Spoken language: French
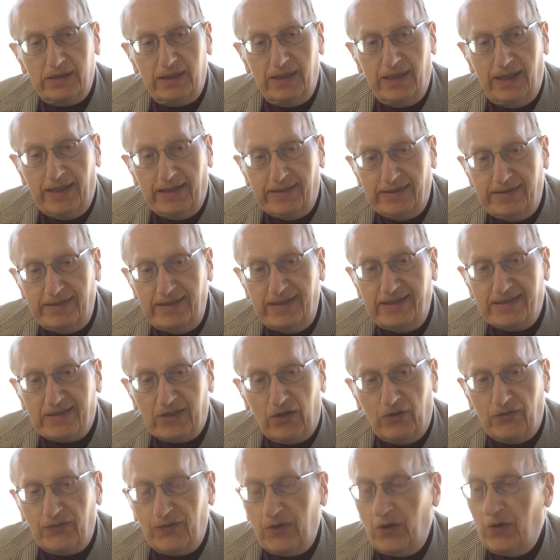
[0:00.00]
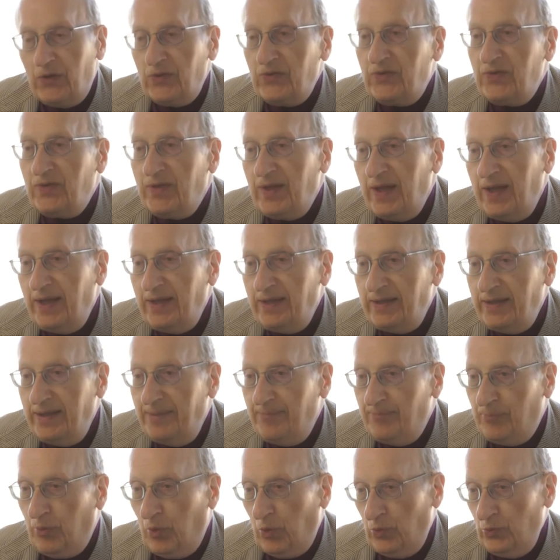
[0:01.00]
il existe en français des
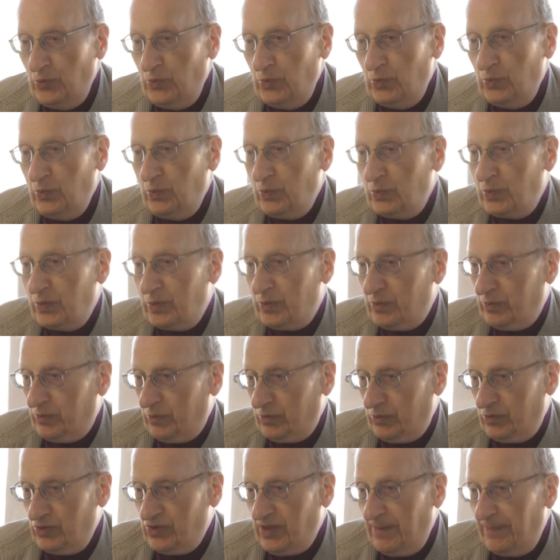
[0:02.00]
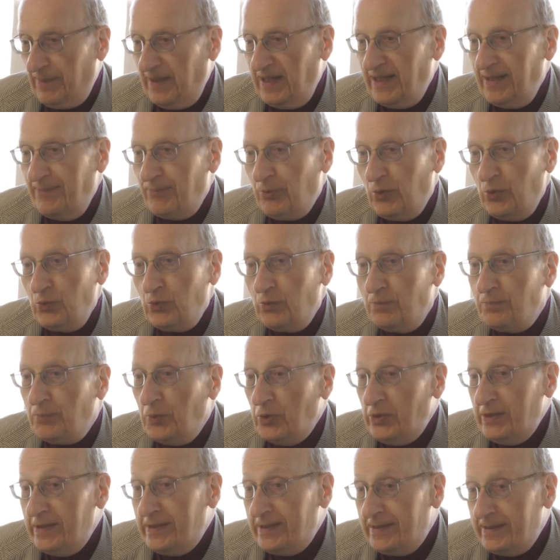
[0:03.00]
pronoms que j'appelle des pronoms
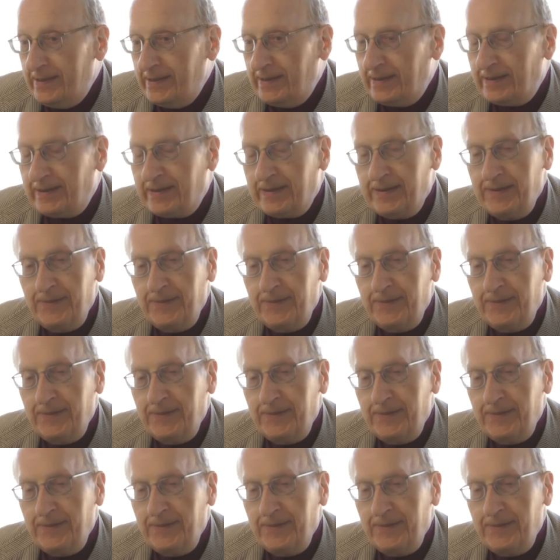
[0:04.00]
politiques,